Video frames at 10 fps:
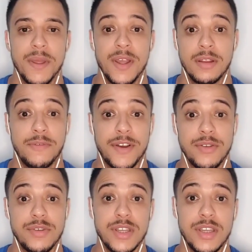Então faz
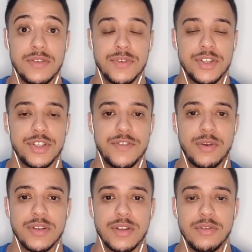o seguinte, se você tiver
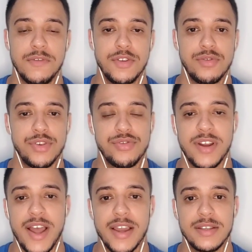gostado do vídeo, deixa o
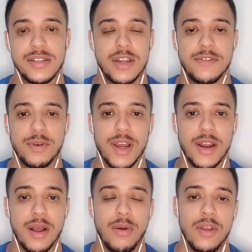like, se inscreva no
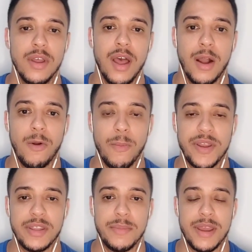canal, acompanhe
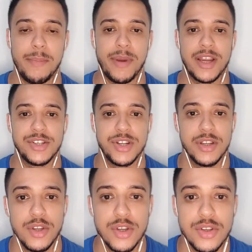também a página
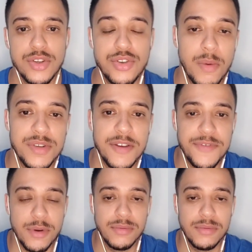Somos F1,